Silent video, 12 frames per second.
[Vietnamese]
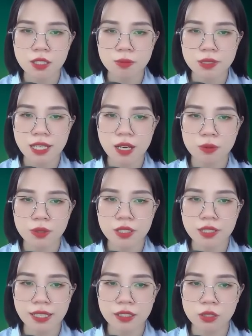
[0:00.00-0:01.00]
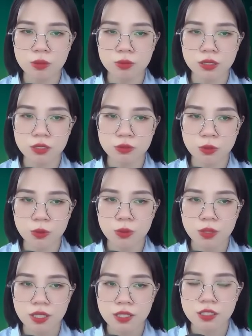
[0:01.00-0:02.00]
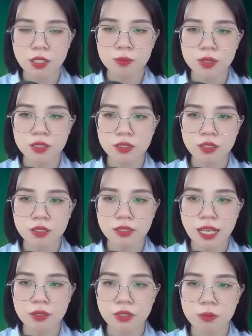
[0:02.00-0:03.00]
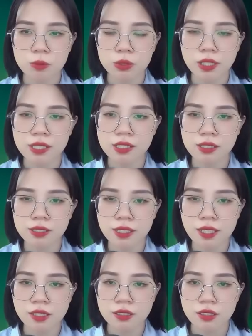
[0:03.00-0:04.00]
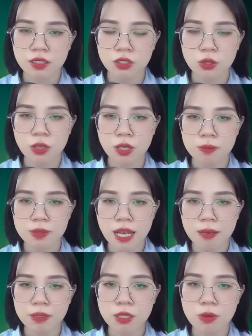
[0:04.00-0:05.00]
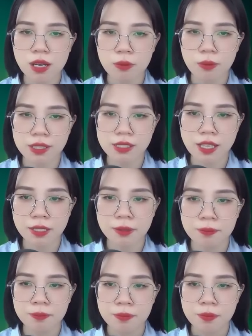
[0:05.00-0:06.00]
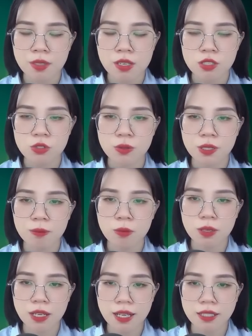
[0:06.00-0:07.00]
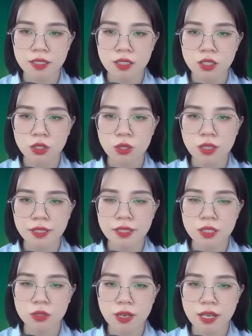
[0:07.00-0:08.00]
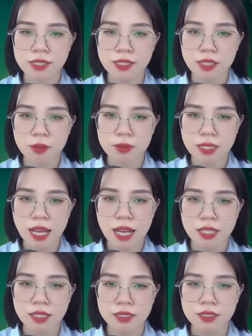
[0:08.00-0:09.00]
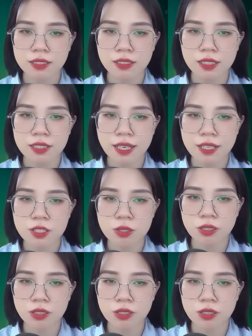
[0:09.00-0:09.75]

Hứa Vi Vi nói chuyện dần dần quá lời Giang Dục ngăn quấy lại rất đúng lúc Kết thúc bữa ăn Tôi lái xe đưa Thẩm Đình về nhà Anh đưa tay nới lỏng cà vạt cau mày dựa